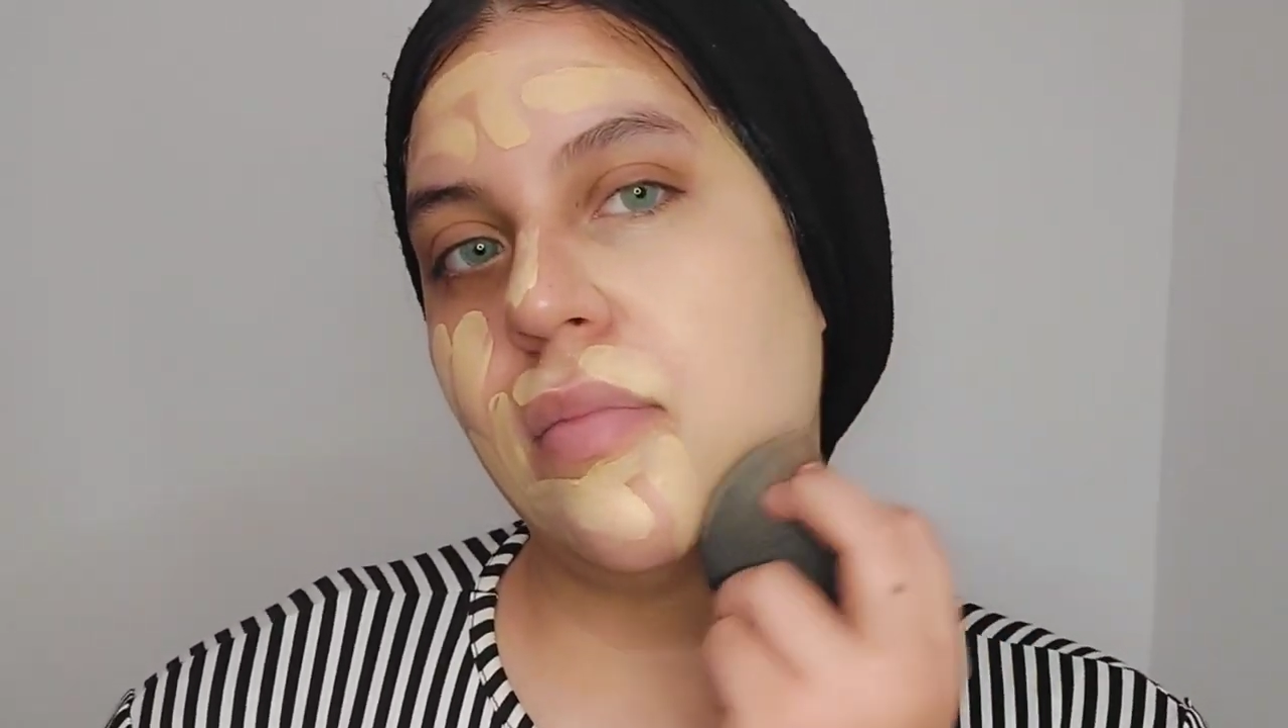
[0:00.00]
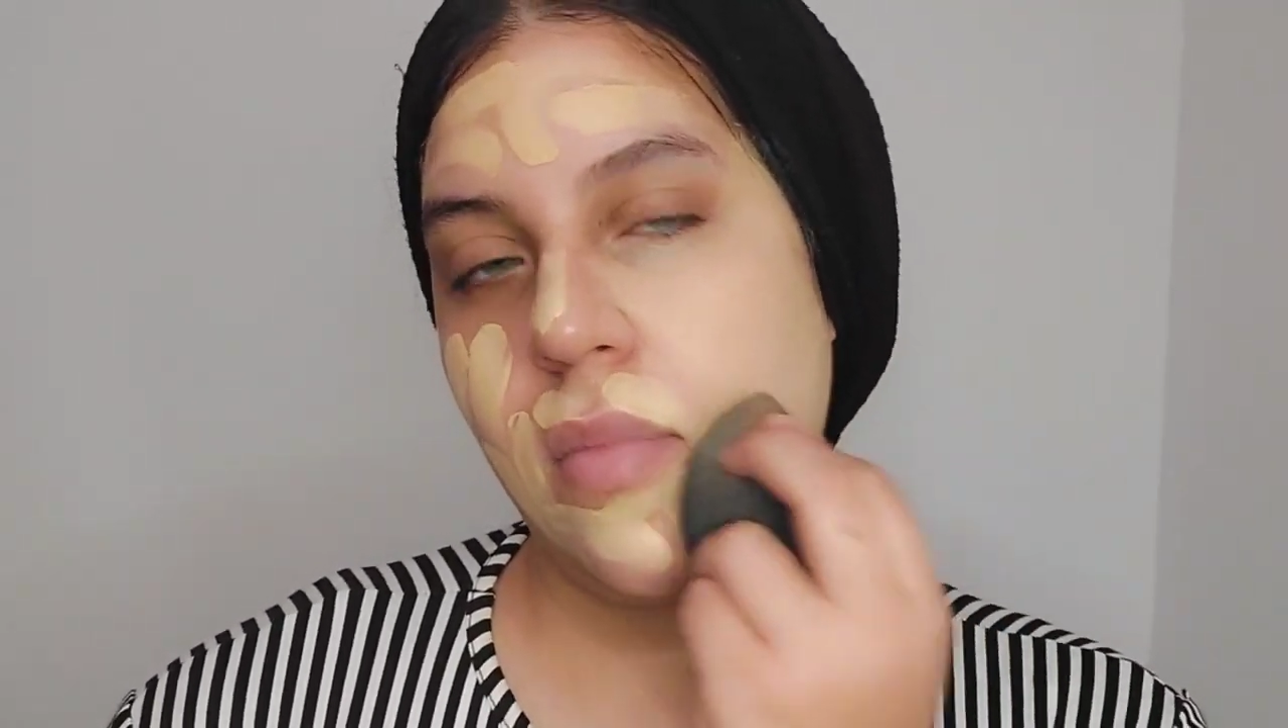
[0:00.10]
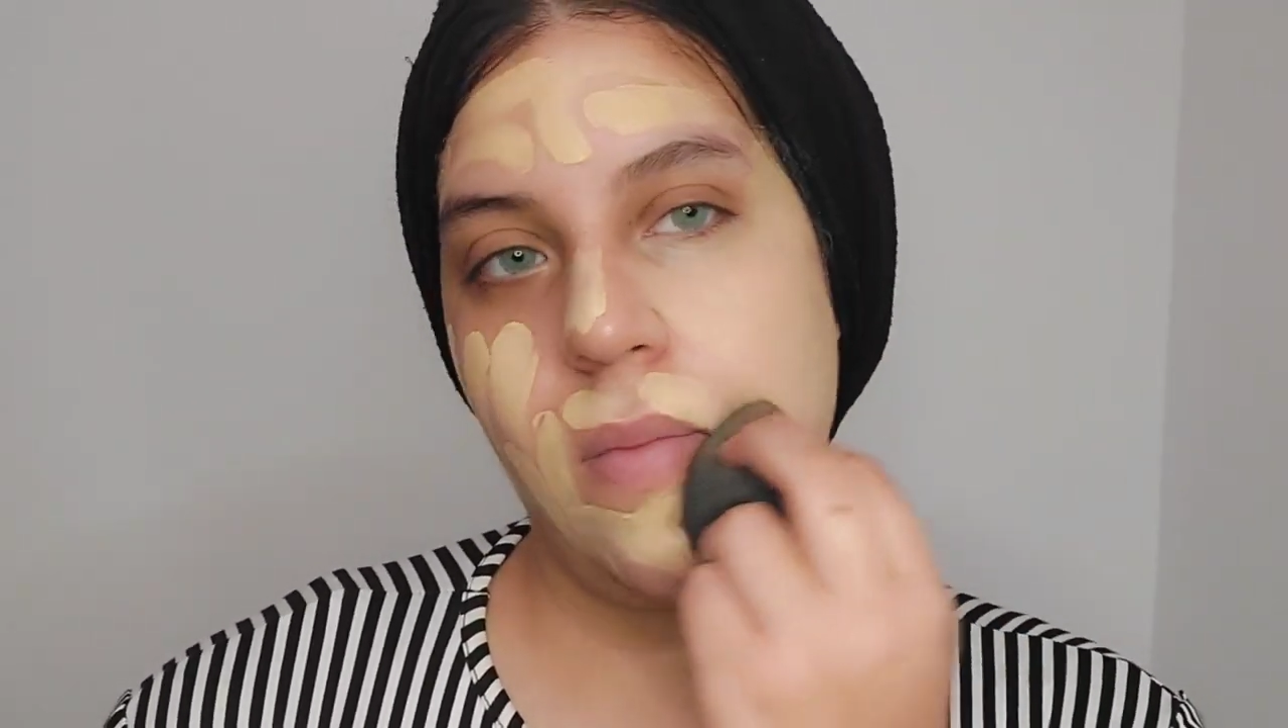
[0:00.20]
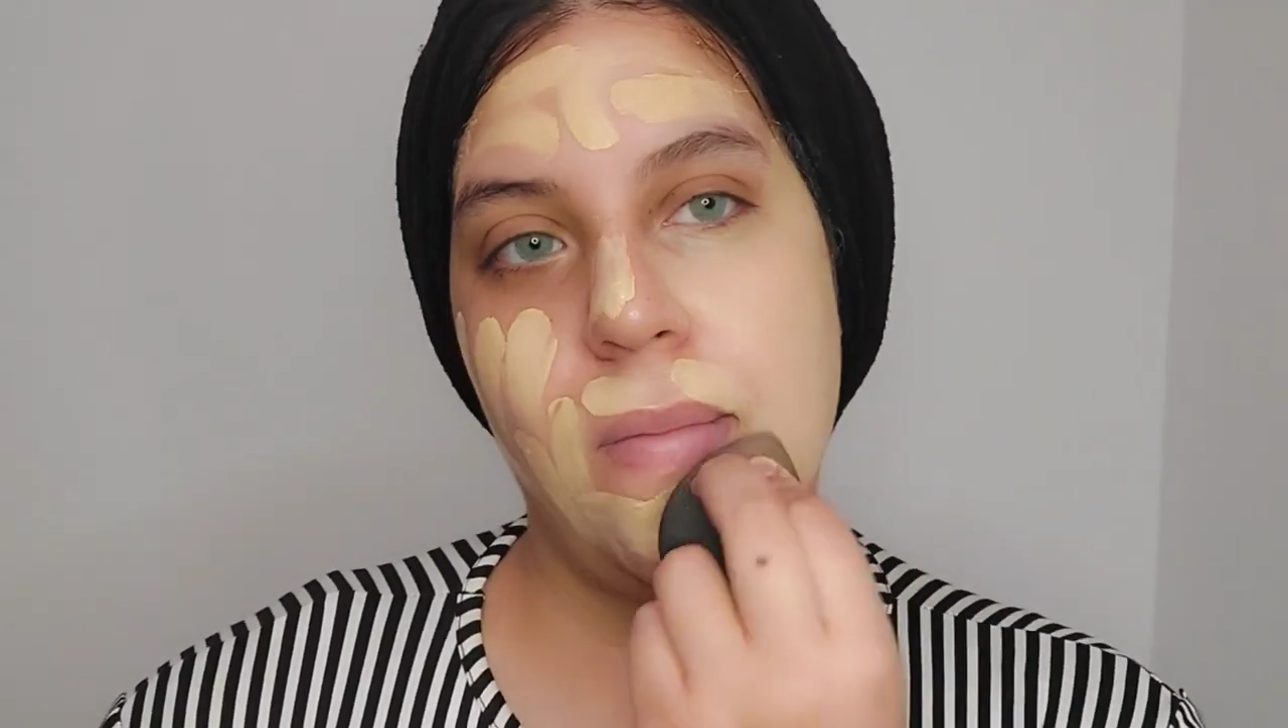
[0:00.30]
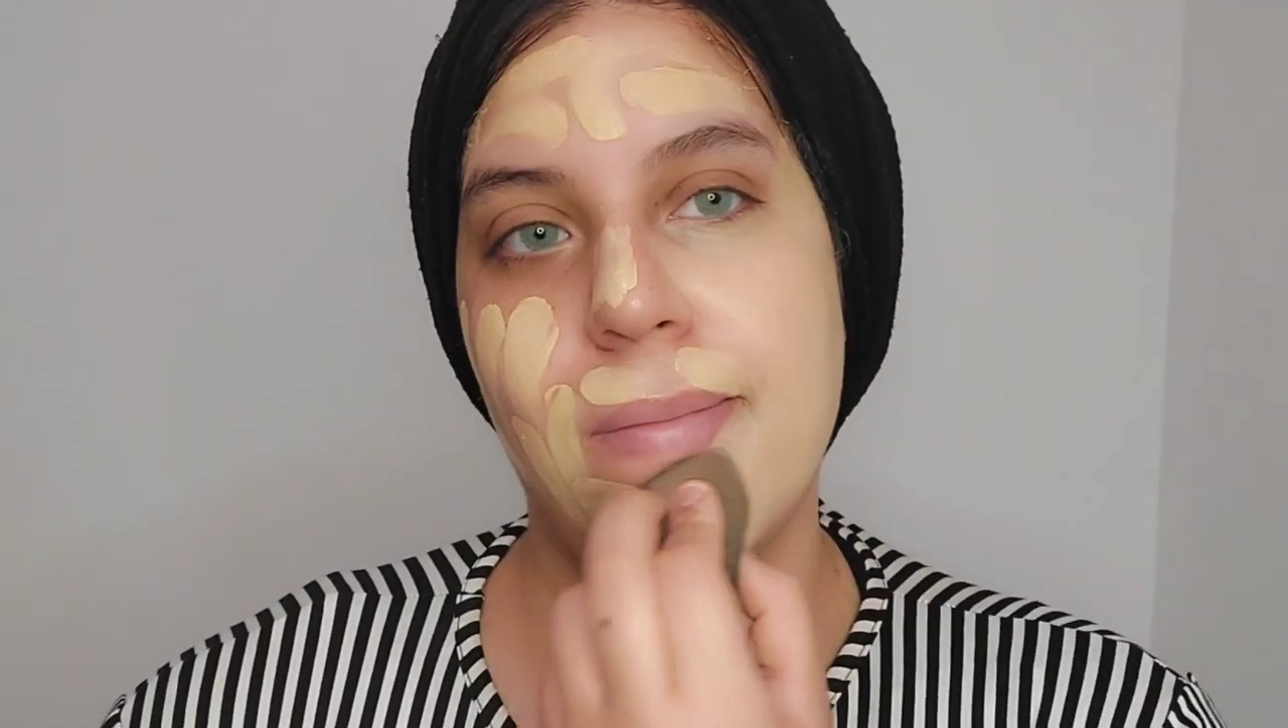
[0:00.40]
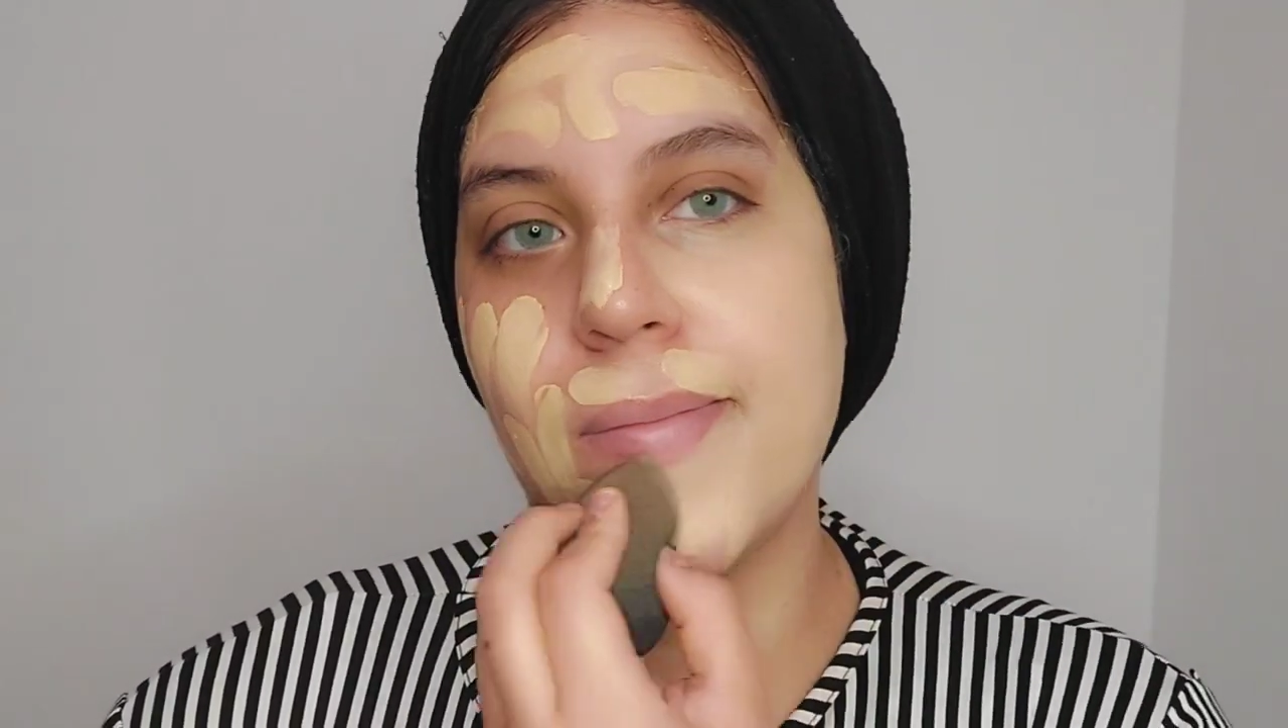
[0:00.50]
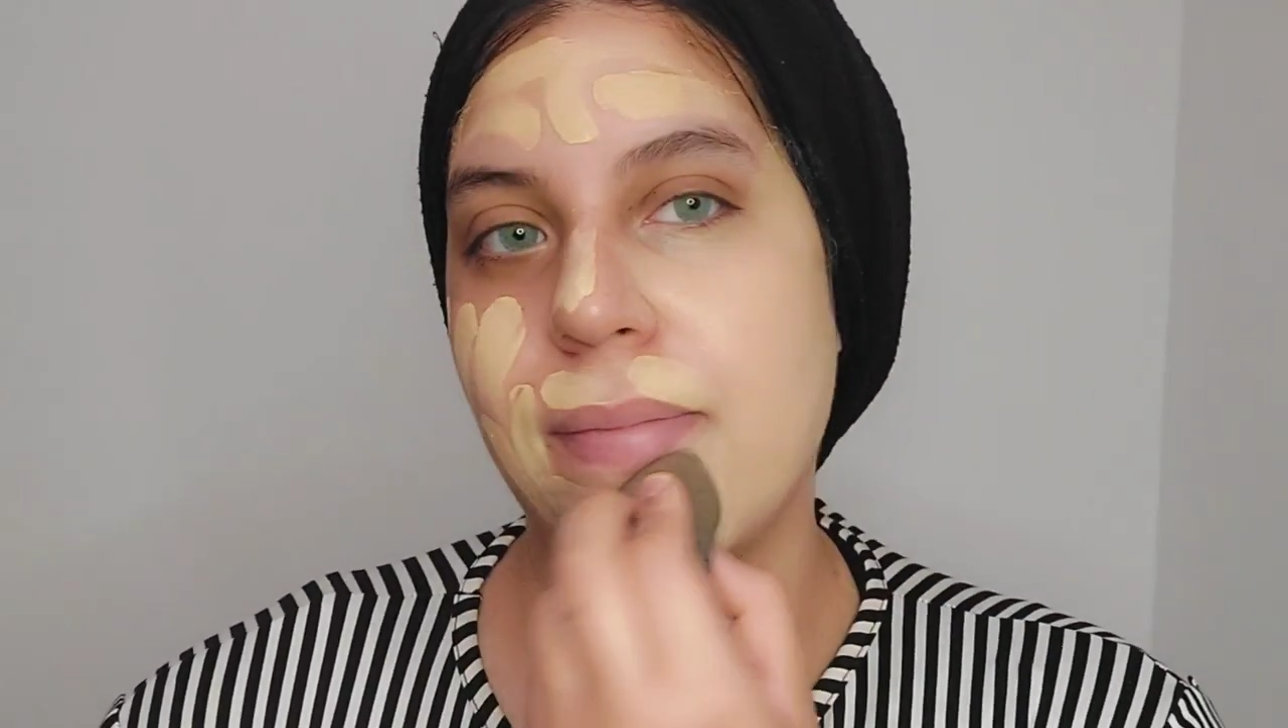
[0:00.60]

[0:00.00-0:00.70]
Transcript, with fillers: بلندر يعني